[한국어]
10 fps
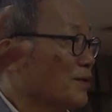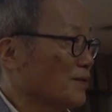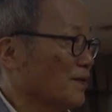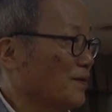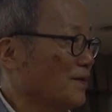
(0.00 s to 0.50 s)

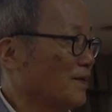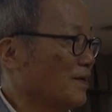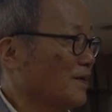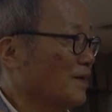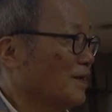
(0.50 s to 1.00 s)
버렸어요.
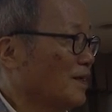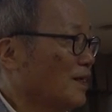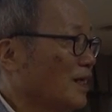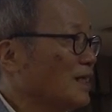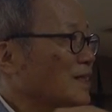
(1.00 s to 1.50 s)

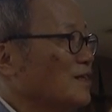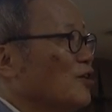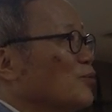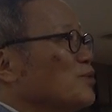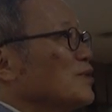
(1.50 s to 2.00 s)
그래서
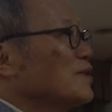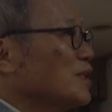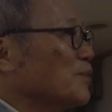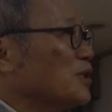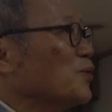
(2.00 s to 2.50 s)
여러분들은
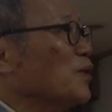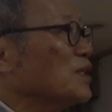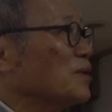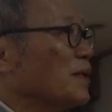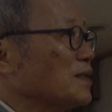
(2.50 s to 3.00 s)
지금 쓰고
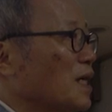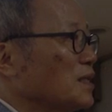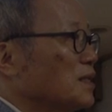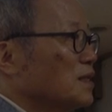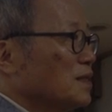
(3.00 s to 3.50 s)
있지만
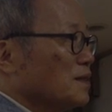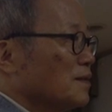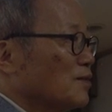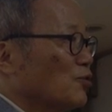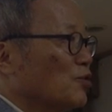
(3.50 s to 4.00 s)

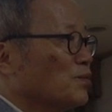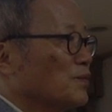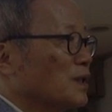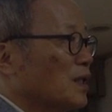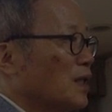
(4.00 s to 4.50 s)
사실은
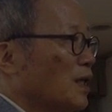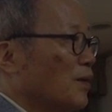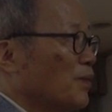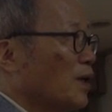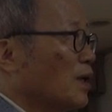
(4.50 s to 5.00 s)
조금
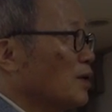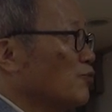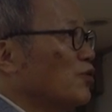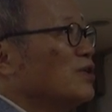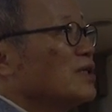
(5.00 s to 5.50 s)
그 뭐랄까
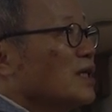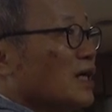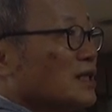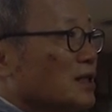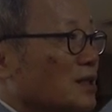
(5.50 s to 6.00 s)

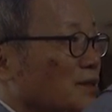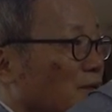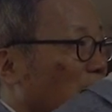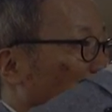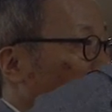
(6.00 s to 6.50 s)
뒤늦게 지금